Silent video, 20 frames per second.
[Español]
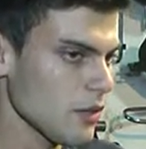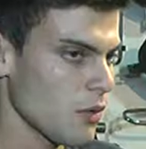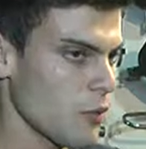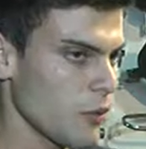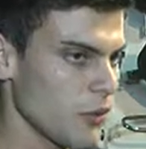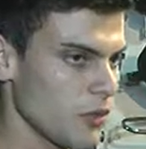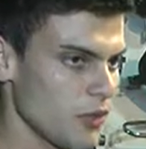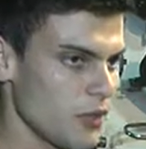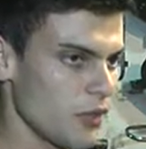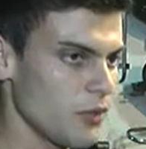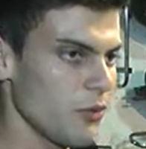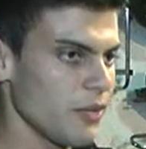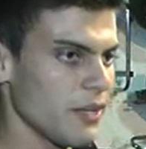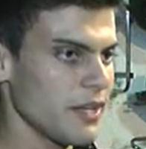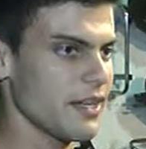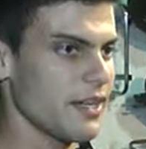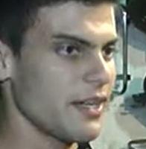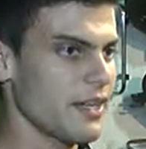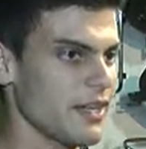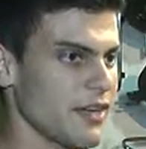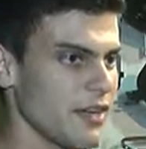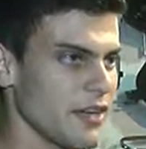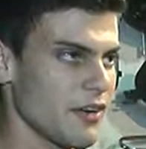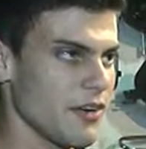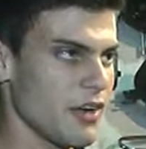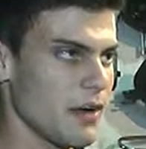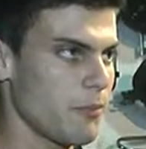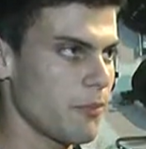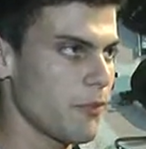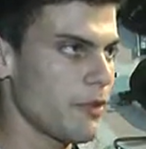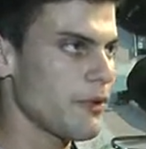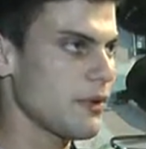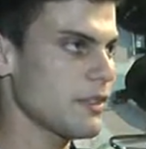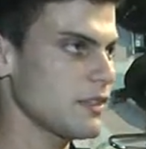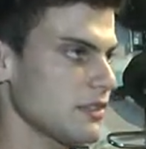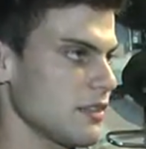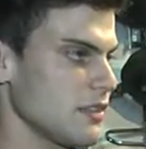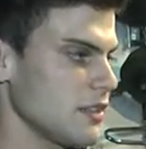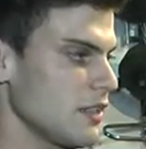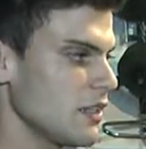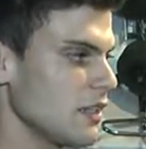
Bueno, el lunes arrancaron las pruebas,